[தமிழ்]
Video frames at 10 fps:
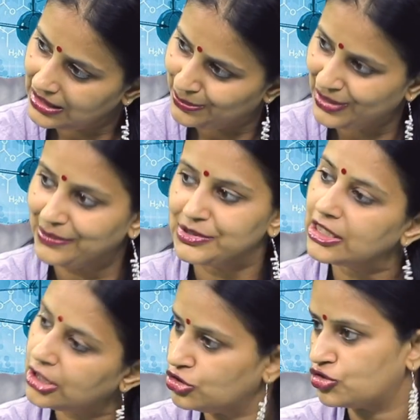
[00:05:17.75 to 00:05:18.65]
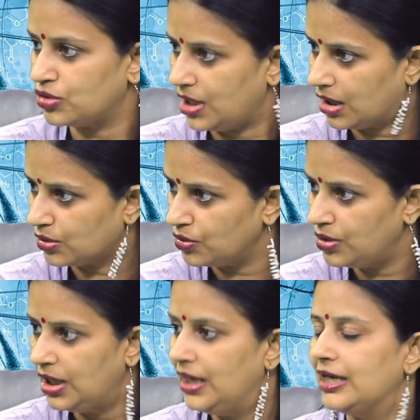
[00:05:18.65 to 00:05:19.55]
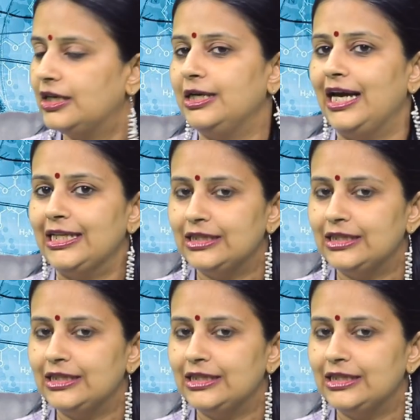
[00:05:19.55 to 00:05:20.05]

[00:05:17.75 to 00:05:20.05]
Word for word: எபிலெப்சி கண்ட்ரோல் ஆகும் uh,